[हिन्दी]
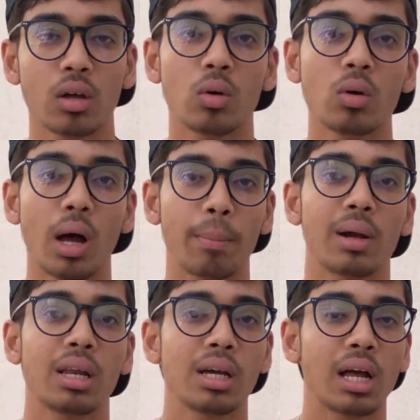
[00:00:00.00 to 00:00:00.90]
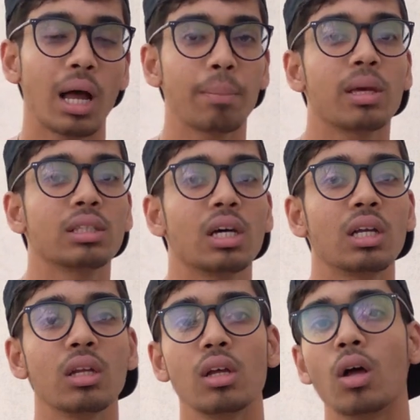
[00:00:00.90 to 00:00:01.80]
करो आपका लक आपके
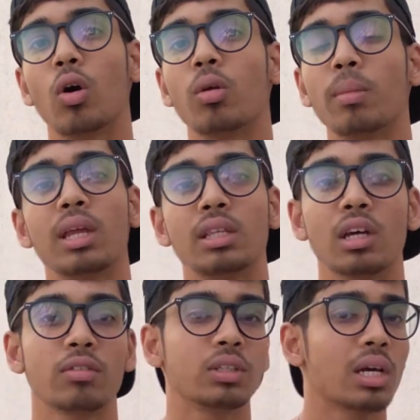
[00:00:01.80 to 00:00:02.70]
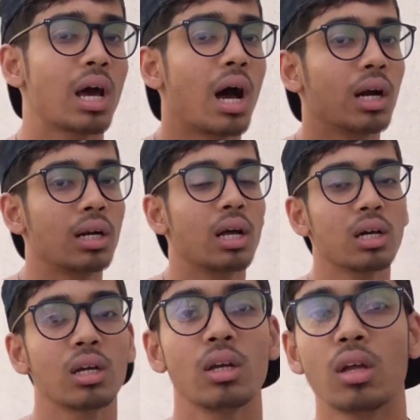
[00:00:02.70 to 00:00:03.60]
साथ और मेरी तरफ से हार्ड
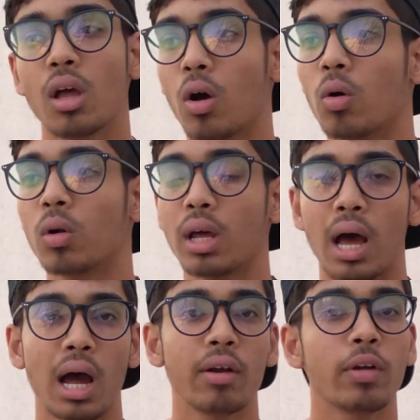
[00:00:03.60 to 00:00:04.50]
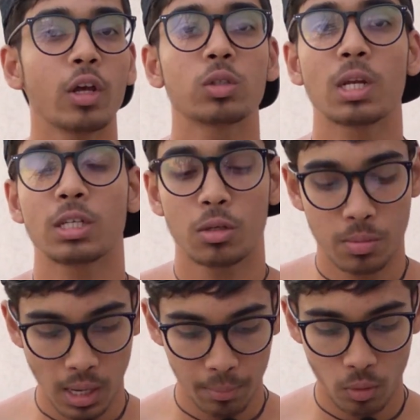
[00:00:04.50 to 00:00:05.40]
लक और हार्ड वीडियोज़ के लिए
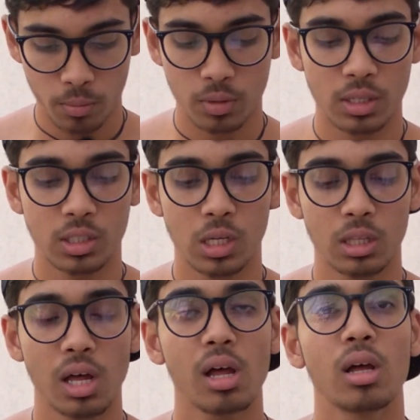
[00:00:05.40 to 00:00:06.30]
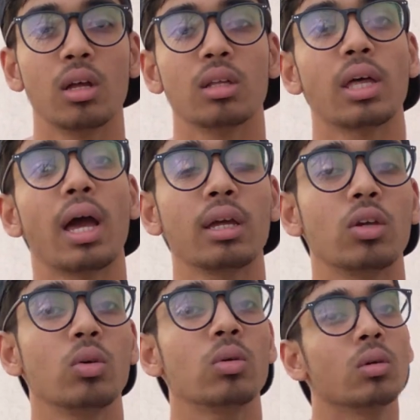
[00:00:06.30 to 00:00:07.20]
सब्सक्राइब करो दुरंशीता
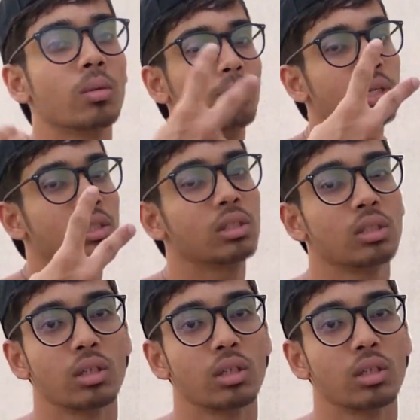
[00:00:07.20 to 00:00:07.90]
थैंक यू पीस